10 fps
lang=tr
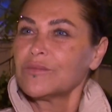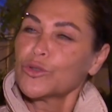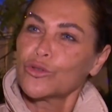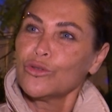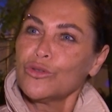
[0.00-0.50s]

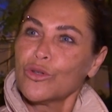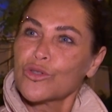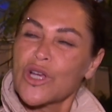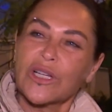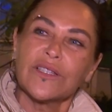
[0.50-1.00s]
Mutlu
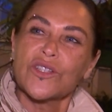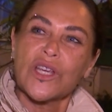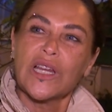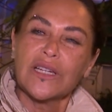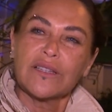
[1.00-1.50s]
olacakları
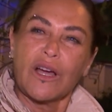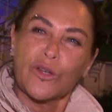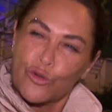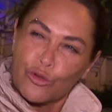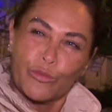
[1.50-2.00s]
şeyleri daha
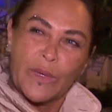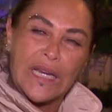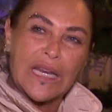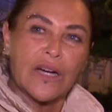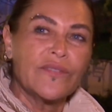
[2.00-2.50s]

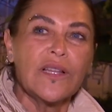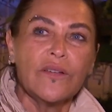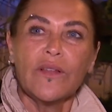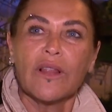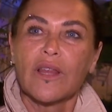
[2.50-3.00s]
küçültmeliler
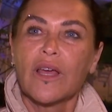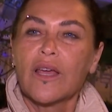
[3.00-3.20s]
falan falan.